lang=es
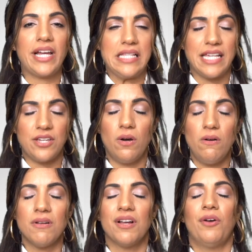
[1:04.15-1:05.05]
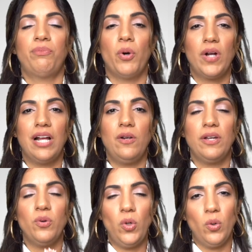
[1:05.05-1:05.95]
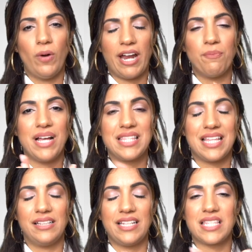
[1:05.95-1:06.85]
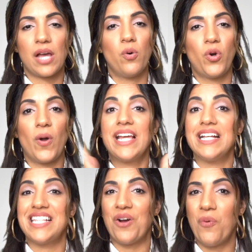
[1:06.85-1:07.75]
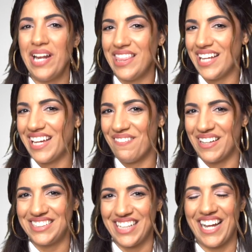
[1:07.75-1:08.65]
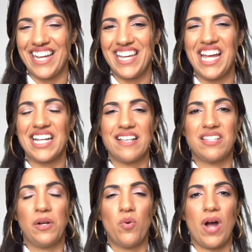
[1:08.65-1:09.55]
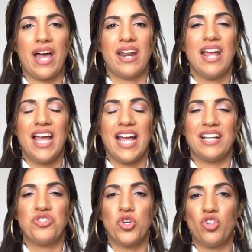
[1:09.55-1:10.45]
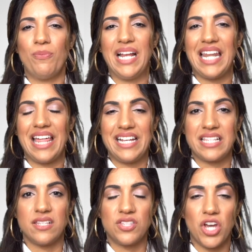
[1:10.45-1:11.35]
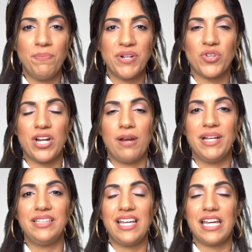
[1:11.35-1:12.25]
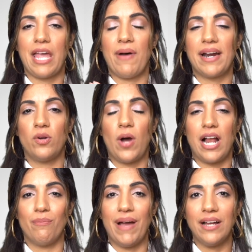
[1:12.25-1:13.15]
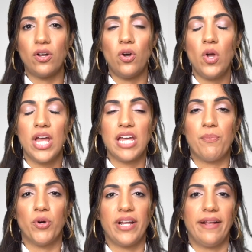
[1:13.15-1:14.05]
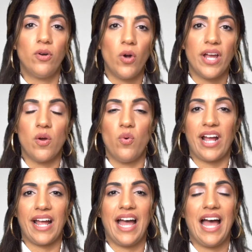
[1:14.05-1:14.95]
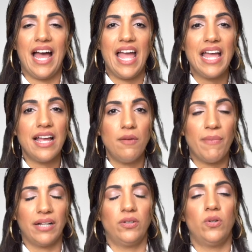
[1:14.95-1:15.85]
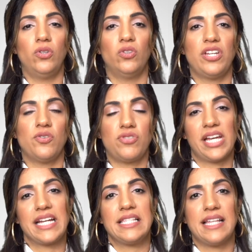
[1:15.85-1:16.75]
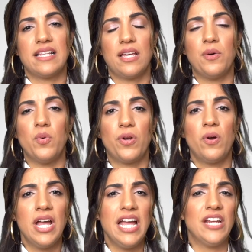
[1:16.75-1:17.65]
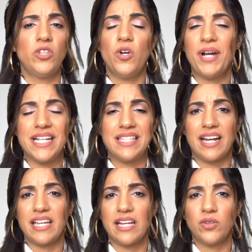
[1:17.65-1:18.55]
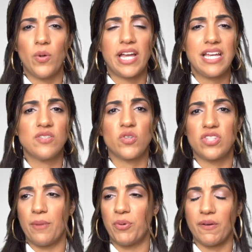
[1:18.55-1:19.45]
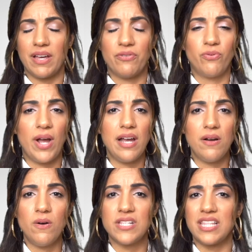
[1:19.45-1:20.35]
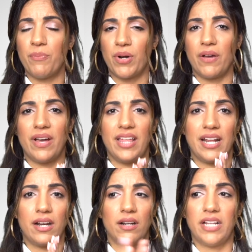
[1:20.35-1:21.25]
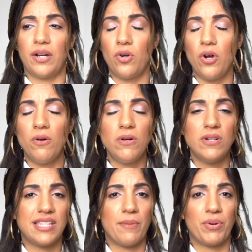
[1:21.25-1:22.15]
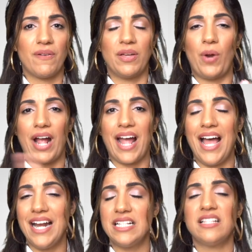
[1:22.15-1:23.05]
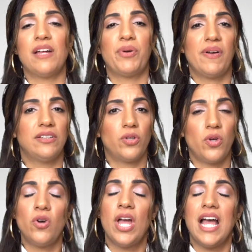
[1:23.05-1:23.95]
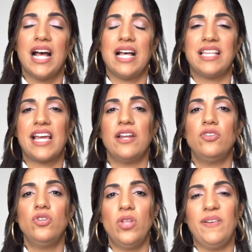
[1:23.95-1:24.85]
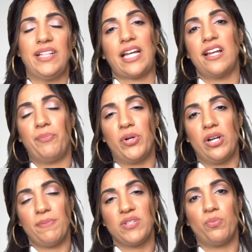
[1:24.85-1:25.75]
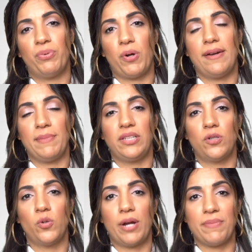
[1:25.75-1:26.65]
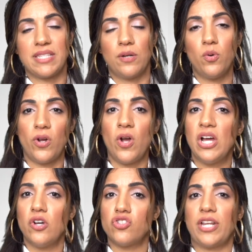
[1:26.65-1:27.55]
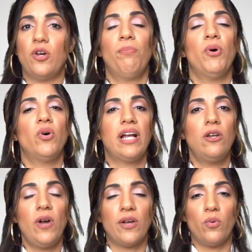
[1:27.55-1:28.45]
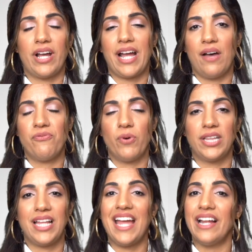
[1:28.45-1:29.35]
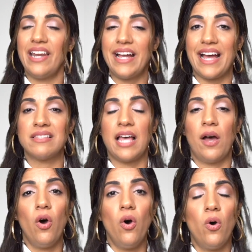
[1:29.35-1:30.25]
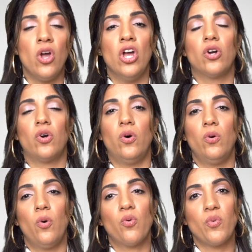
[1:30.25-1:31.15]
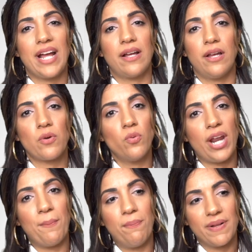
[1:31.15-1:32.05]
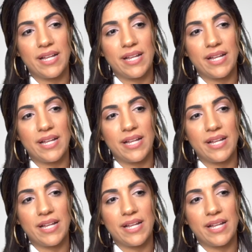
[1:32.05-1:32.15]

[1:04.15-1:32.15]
lo que hice yo, pónganlo en un lugar bastante seguro y que se acuerden que va a estar ahí en ese lugar. Eh, yo tomé la decisión personalmente de llevarlo al banco y ponerlo en una caja en el banco donde yo sé que está seguro y no tengo que estar yendo ahí. Eso está a prueba de fuego, está a prueba de, robo, está a prueba de huracanes, está a prueba de todo. Así que no debe tener problemas, es probablemente un lugar más seguro. Si no, pónganlo en una caja fuerte en la casa o con una, en una